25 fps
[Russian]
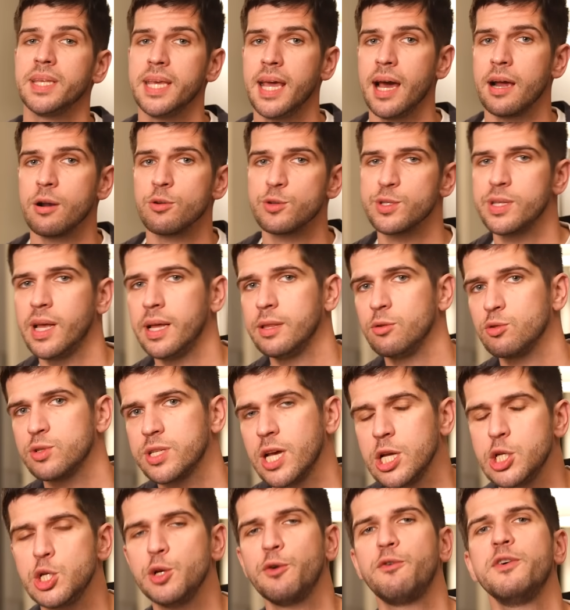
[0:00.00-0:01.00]
я Руслан
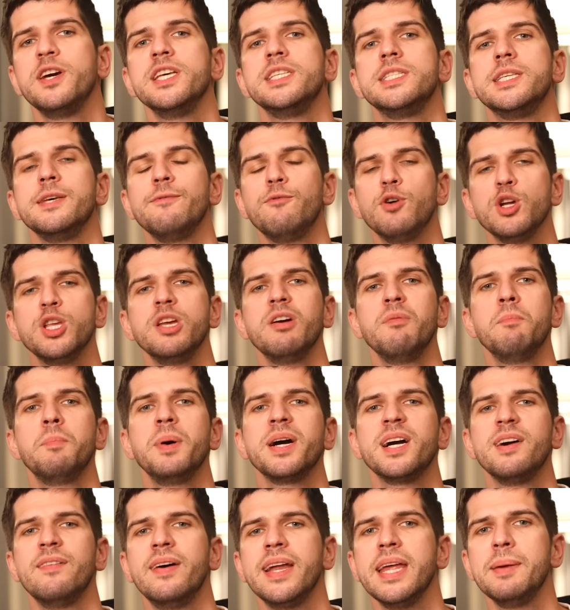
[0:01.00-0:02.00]
Усачев, и сегодня мы
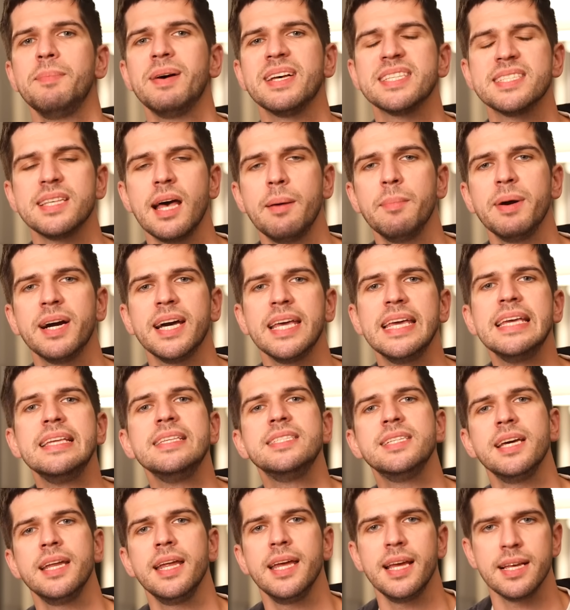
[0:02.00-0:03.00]
поговорим о самых
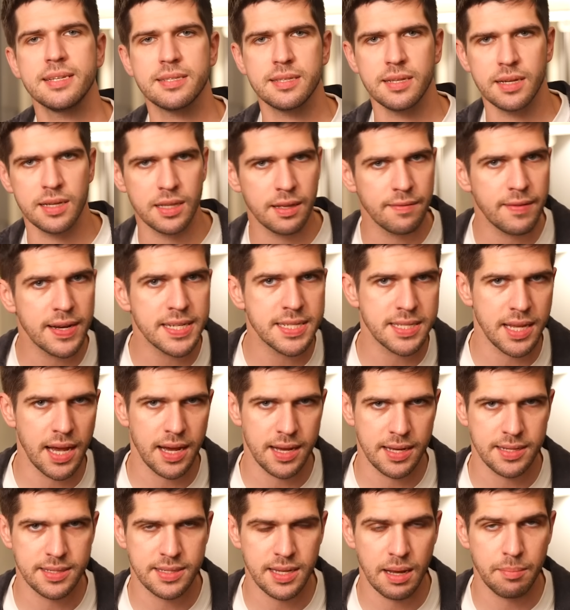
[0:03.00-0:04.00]
интересных
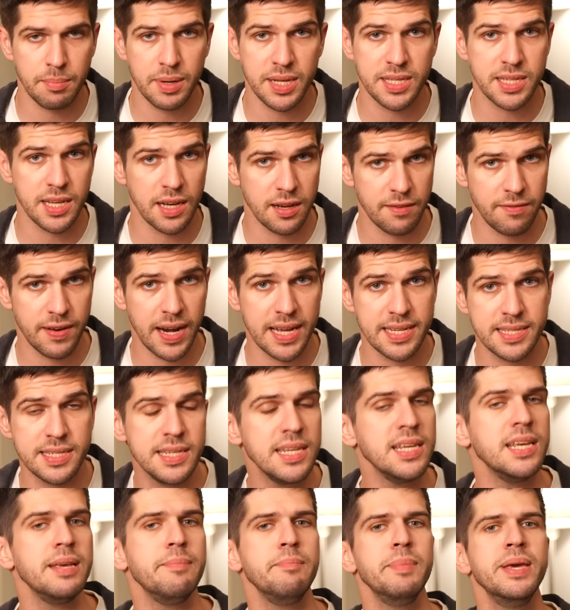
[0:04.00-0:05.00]
новостях и событиях в
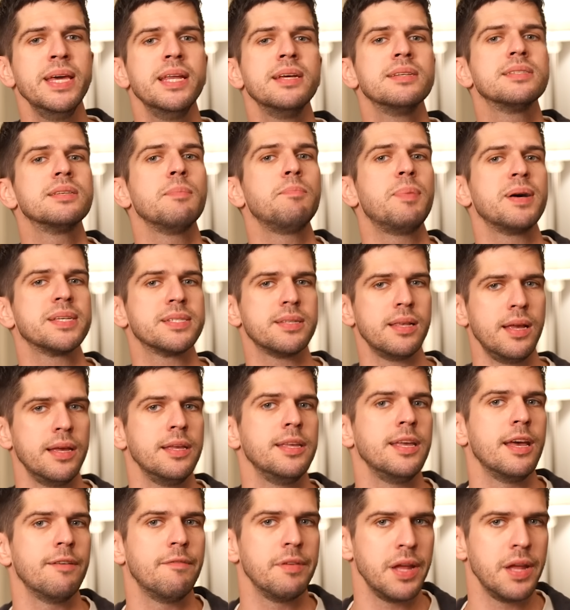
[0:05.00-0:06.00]
России и мире за последнее